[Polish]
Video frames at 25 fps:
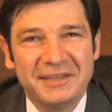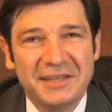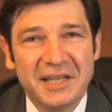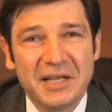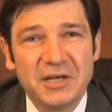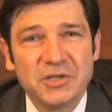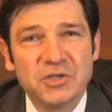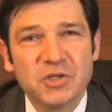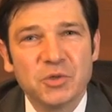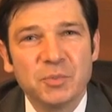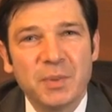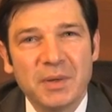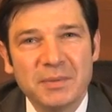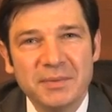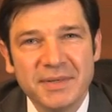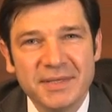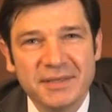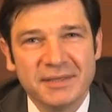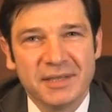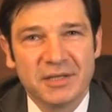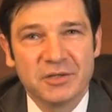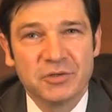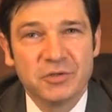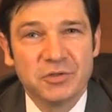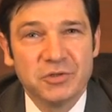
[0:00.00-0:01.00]
Należy
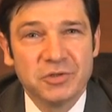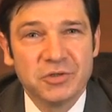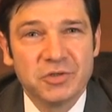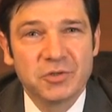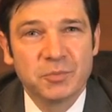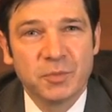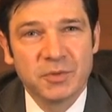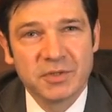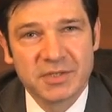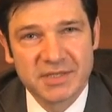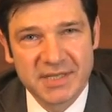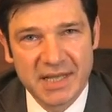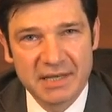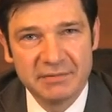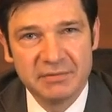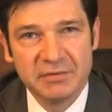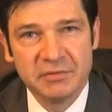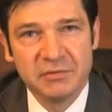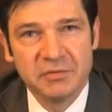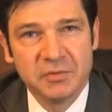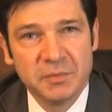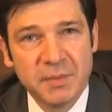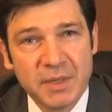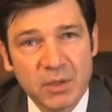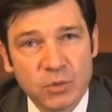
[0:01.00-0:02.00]
pamiętać, iż
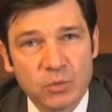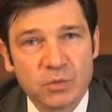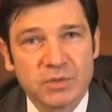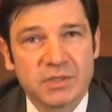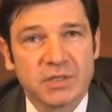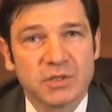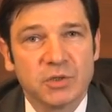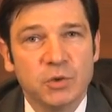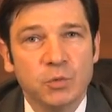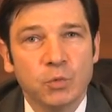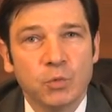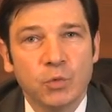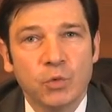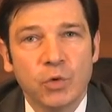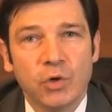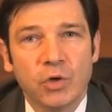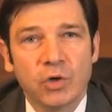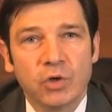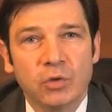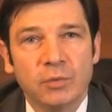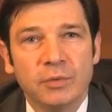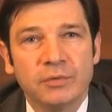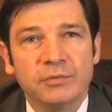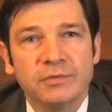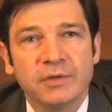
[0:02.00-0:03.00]
podstawę wymiaru zasiłku
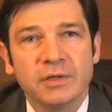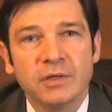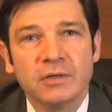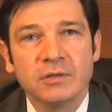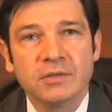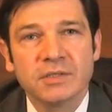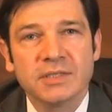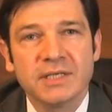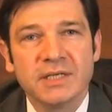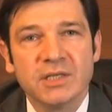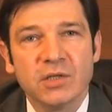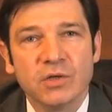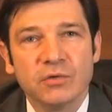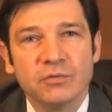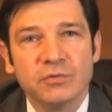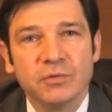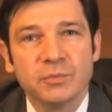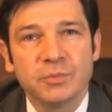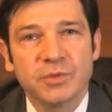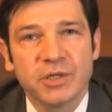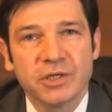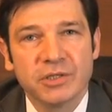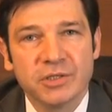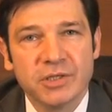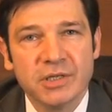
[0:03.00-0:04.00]
chorobowego
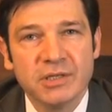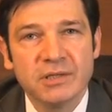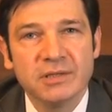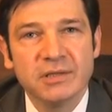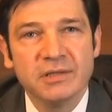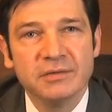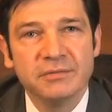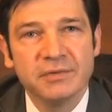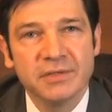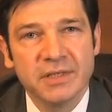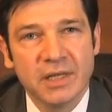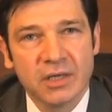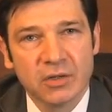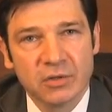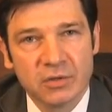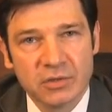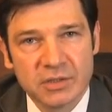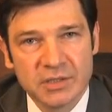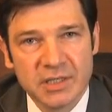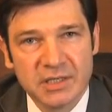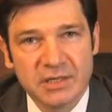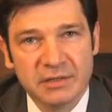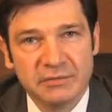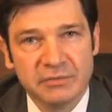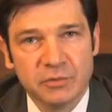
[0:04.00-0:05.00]
stanowi przeciętne
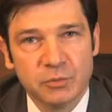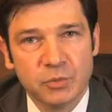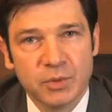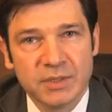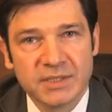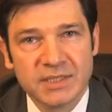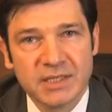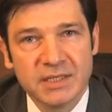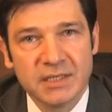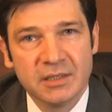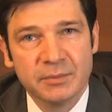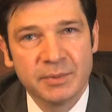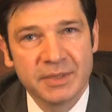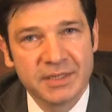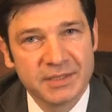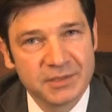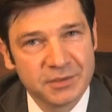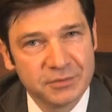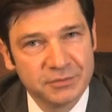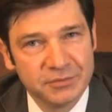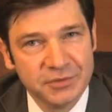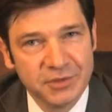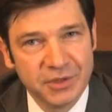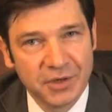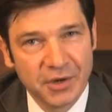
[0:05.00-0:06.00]
wynagrodzenie wypłacane
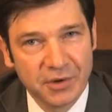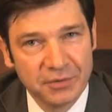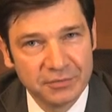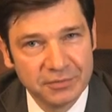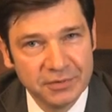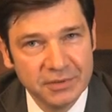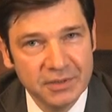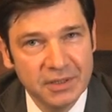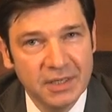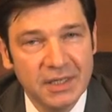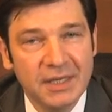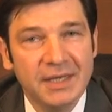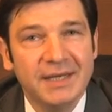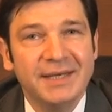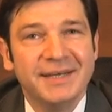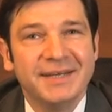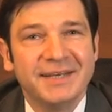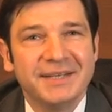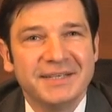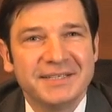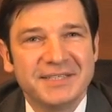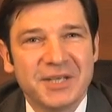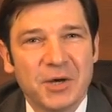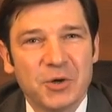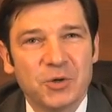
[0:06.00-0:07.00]
pracownikowi
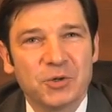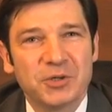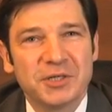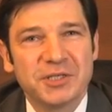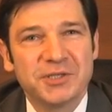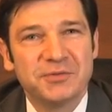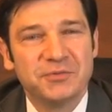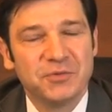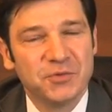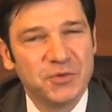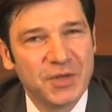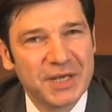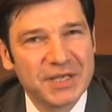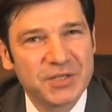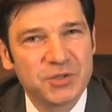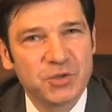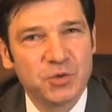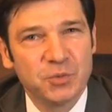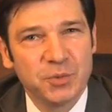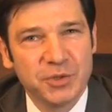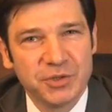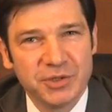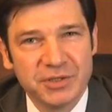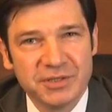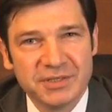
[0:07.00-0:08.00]
za okres
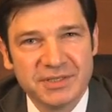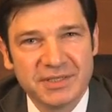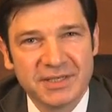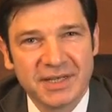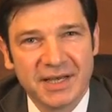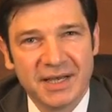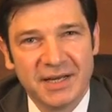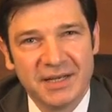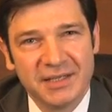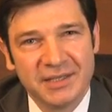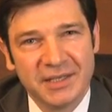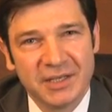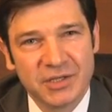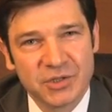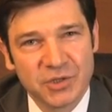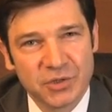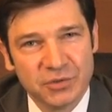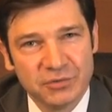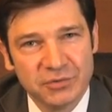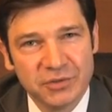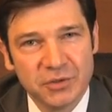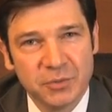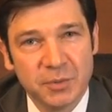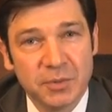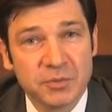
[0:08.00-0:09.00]
12 miesięcy
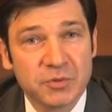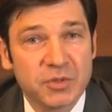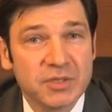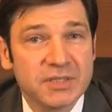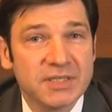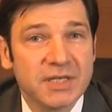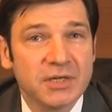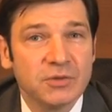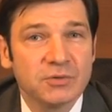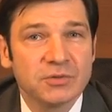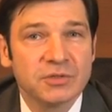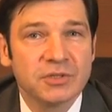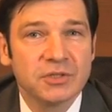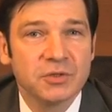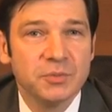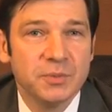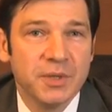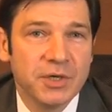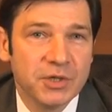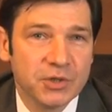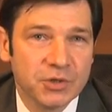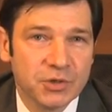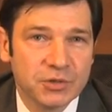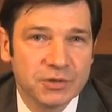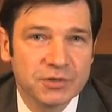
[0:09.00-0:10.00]
kalendarzowych poprzedzających
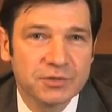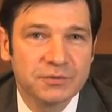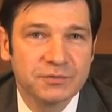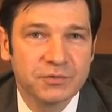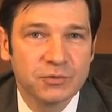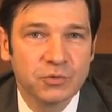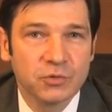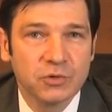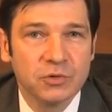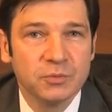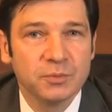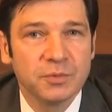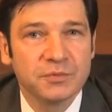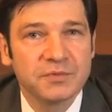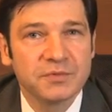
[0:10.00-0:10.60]
miesiąc, w którym